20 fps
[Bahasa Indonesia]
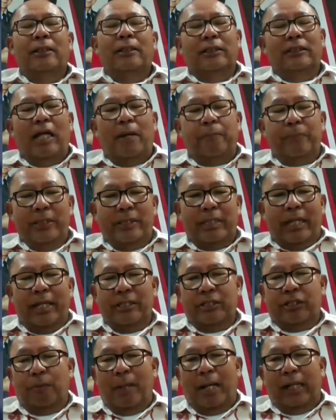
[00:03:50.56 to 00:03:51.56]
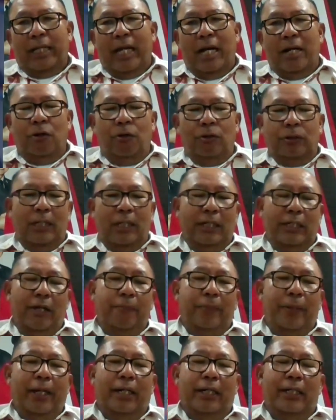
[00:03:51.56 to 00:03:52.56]
Tapi saya sebagai anggota
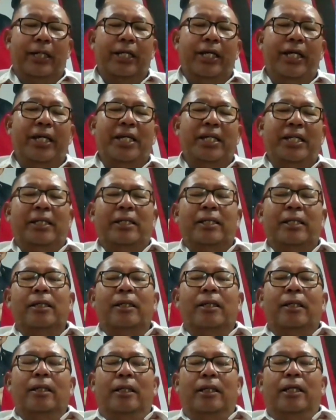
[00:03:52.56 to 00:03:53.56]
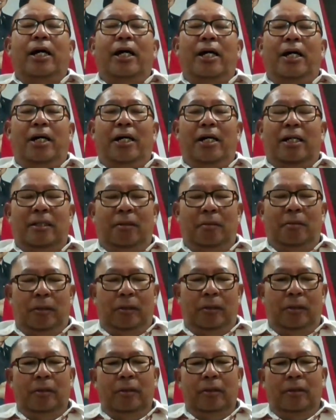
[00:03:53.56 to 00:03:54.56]
DPRD ya
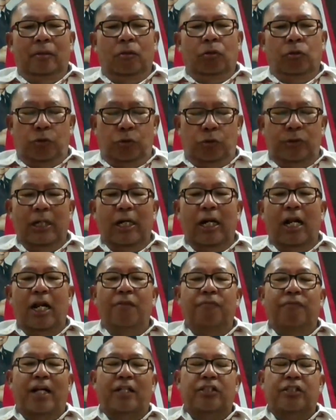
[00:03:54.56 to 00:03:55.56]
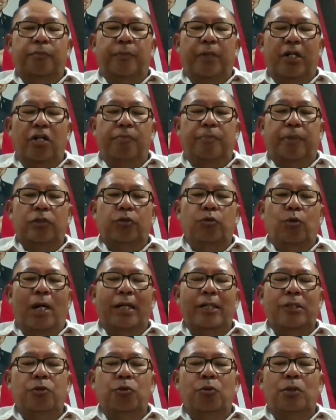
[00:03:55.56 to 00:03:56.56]
khususnya dari fraksi PD
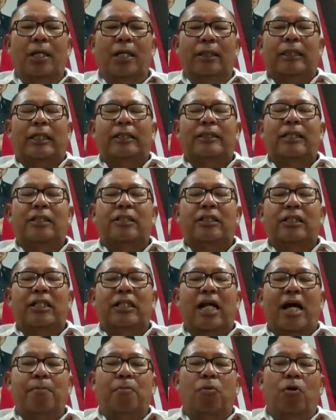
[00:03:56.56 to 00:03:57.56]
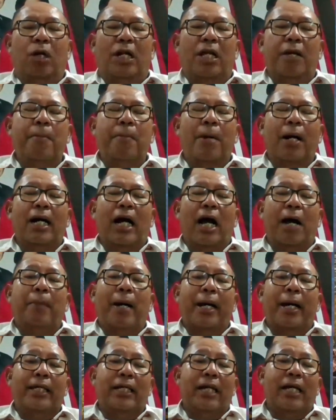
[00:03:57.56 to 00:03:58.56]
Perjuangan juga kita tidak boleh
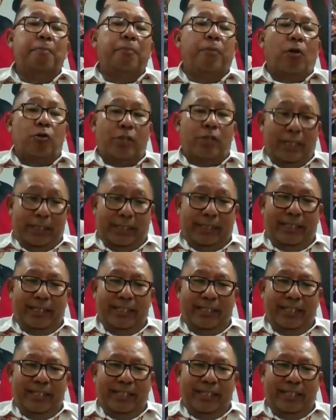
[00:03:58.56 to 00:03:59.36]
mengabaikan proses.